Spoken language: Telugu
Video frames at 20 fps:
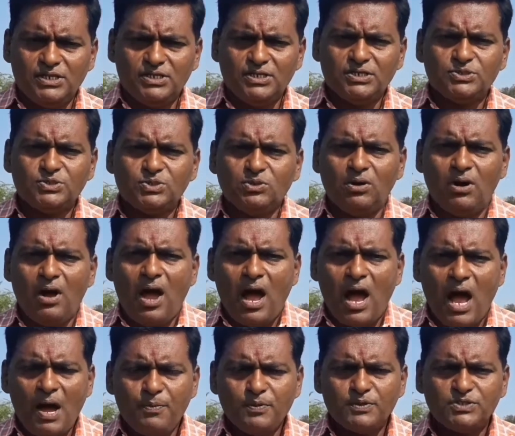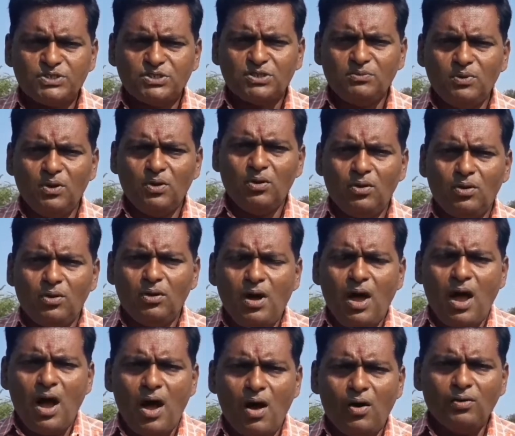తెలియజేస్తూ ఆ పుస్తకంలో
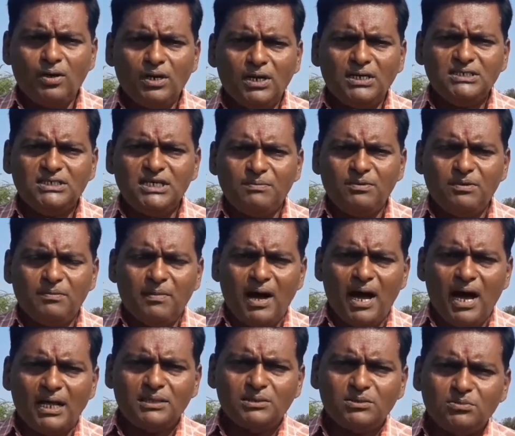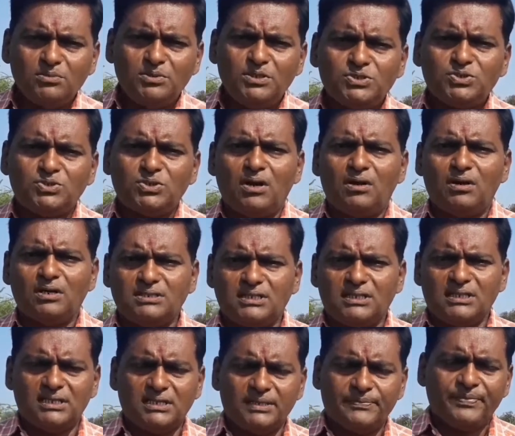ఔరంగజేబును మాత్రం
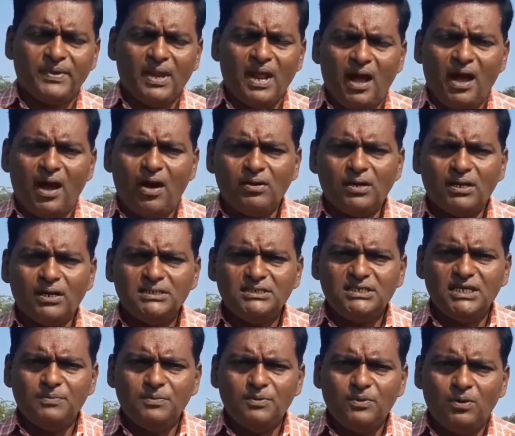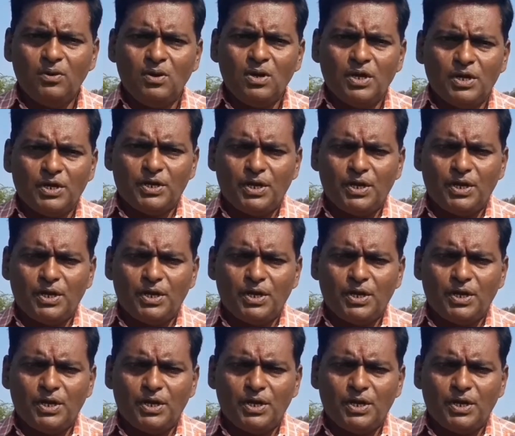తీసుకురావడం జరిగింది ఔరంగజేబు